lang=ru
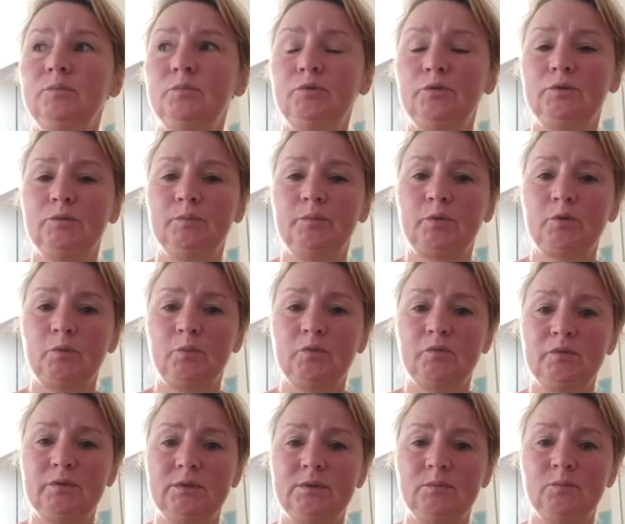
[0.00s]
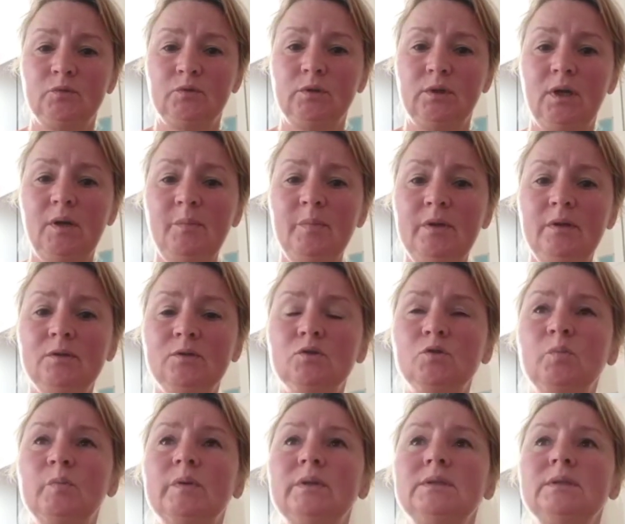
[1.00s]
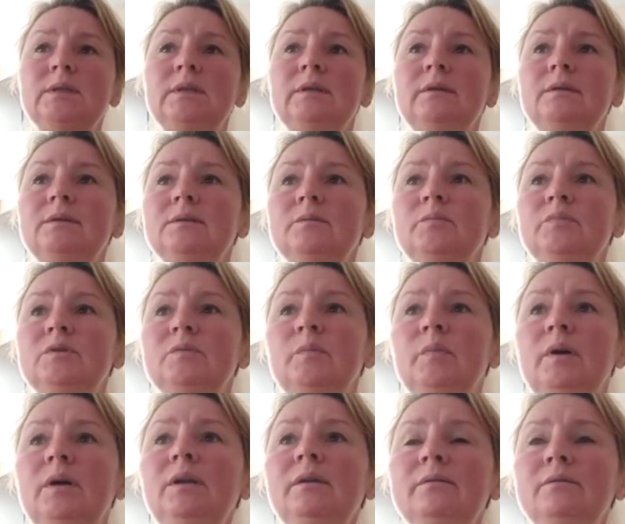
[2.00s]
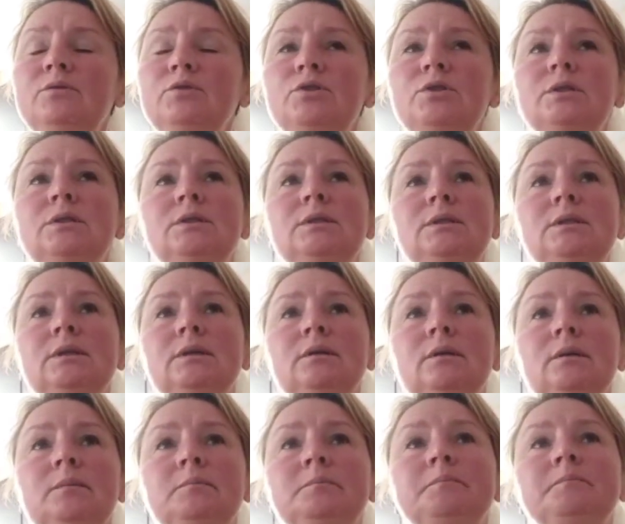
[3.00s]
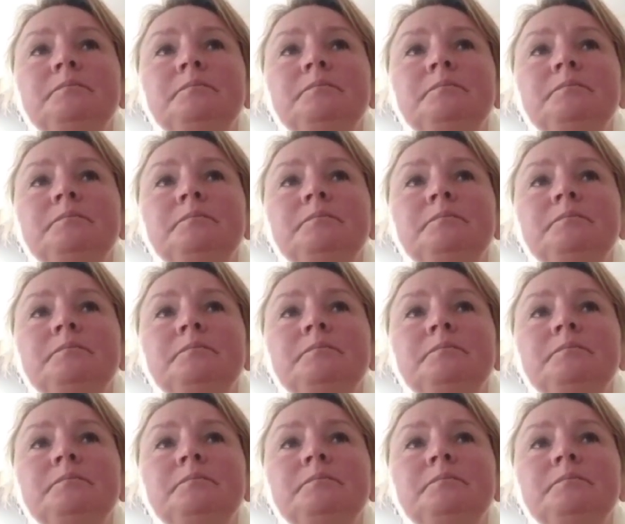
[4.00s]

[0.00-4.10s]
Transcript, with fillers: будем пробовать ему капельницу поставить, обезболивающее сделаем.